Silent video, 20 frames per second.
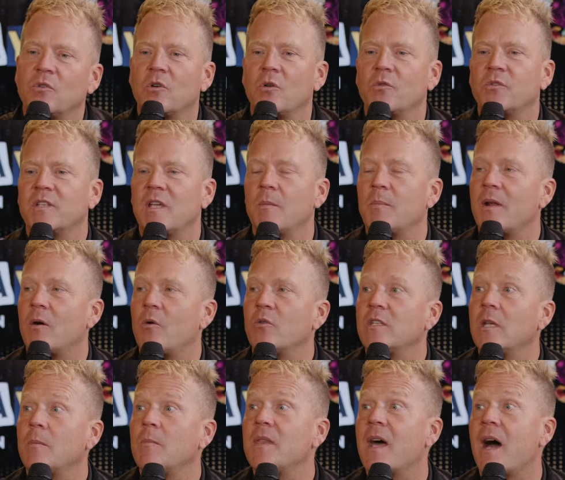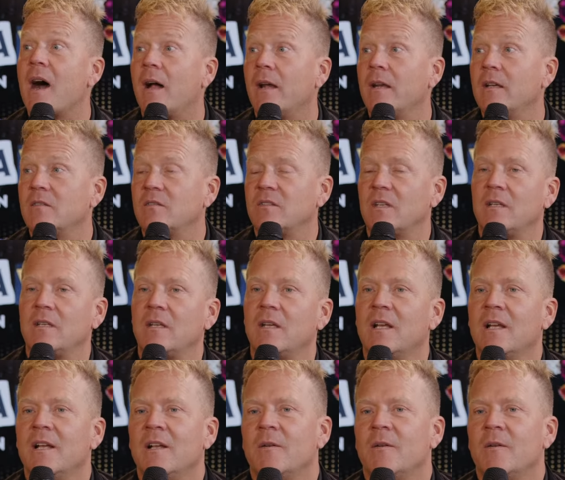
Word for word: Gott gebraucht eben alle Sinne.